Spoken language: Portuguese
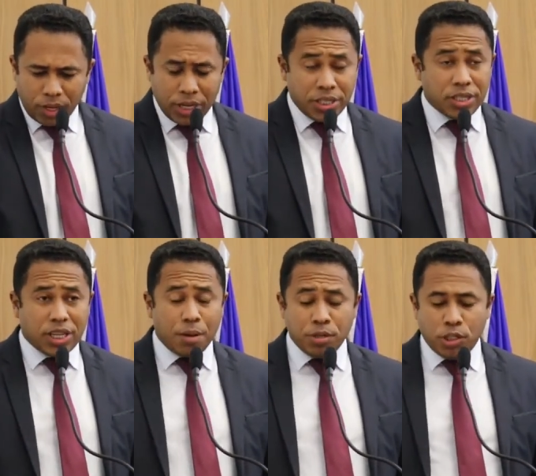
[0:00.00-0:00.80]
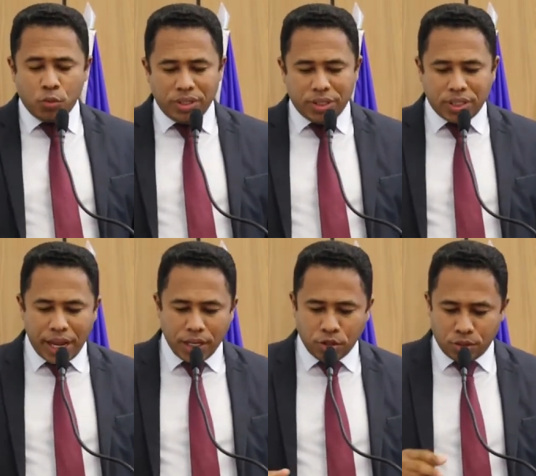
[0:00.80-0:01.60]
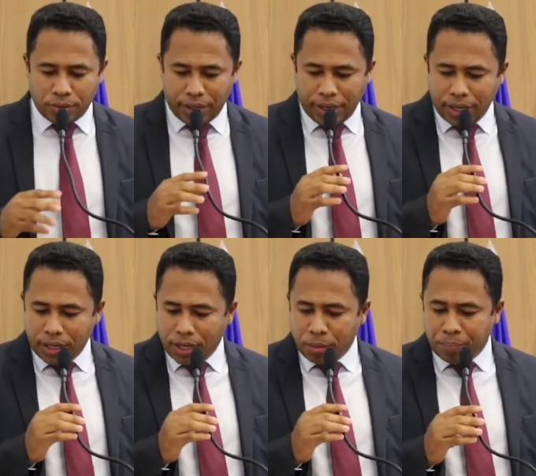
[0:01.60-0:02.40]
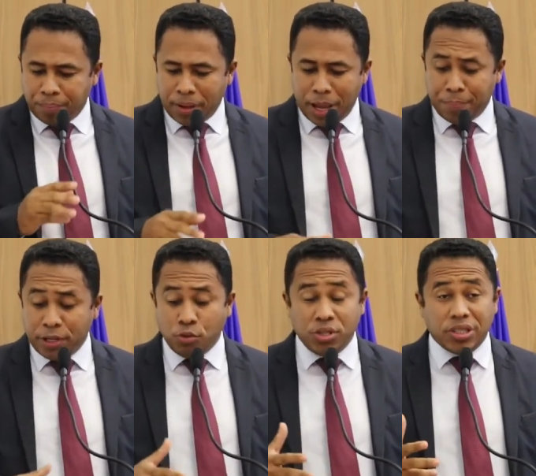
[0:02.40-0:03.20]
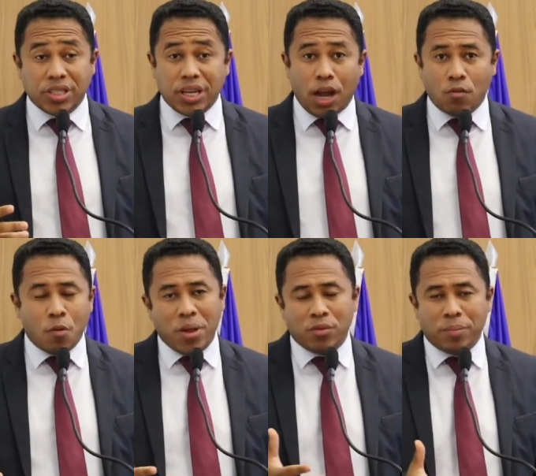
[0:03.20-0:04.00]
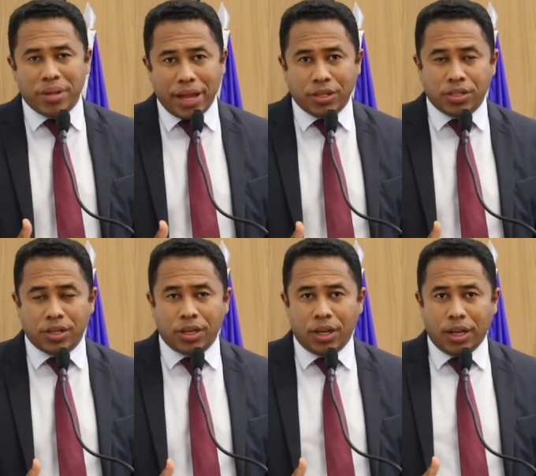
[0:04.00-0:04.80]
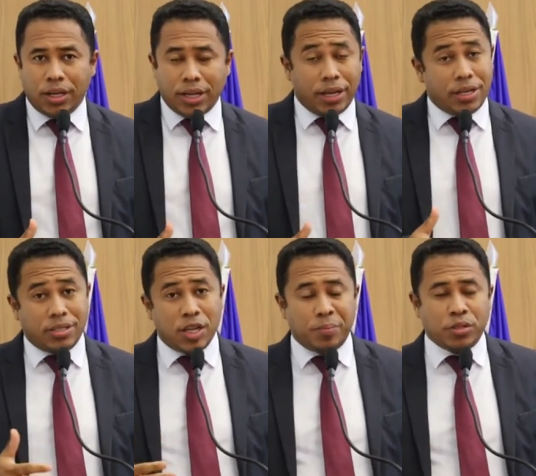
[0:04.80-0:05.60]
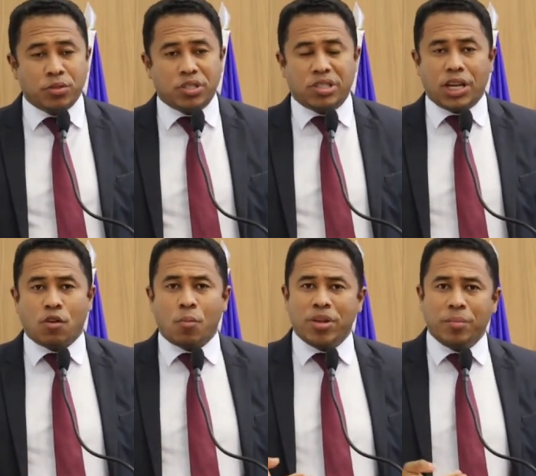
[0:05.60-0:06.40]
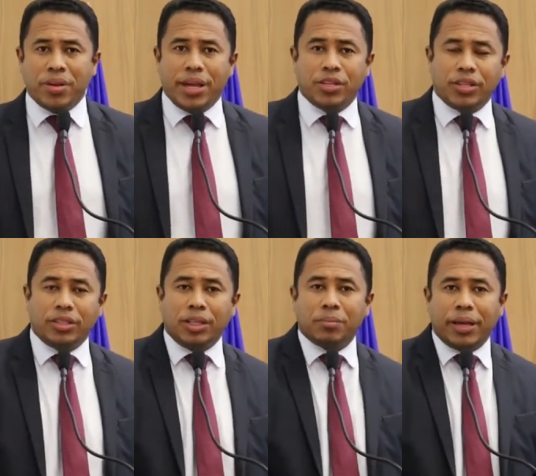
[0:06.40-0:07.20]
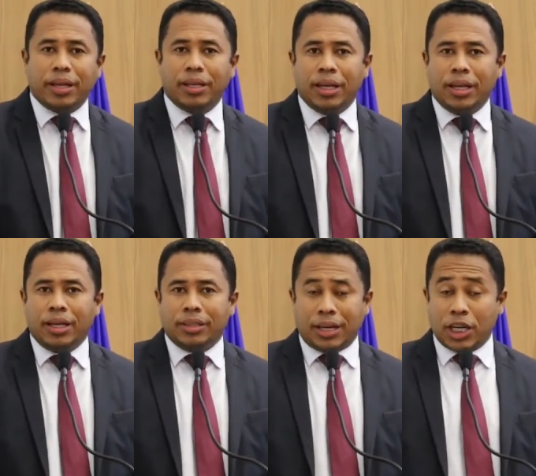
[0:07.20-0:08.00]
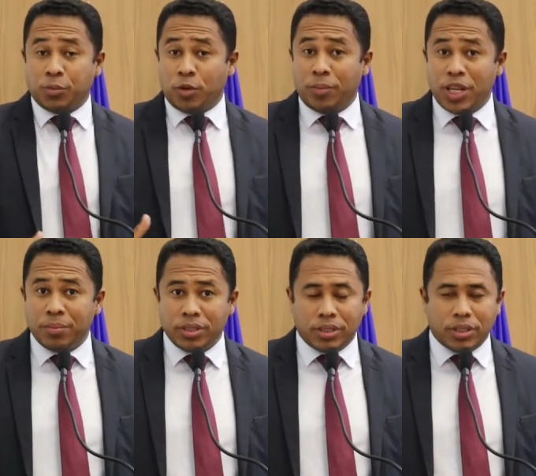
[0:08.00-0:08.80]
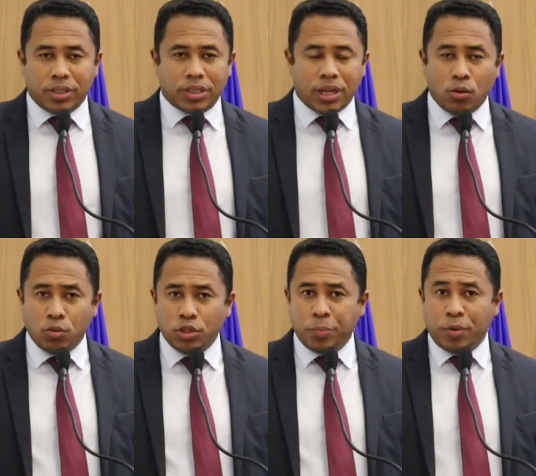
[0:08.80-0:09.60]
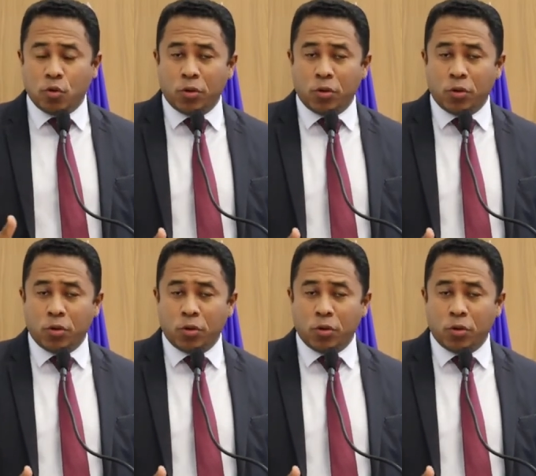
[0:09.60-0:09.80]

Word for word: E a gente sabe que o incêndio, ele é prejudicial ao meio ambiente. E além de ser prejudicial ao meio ambiente, ele também traz problemas de saúde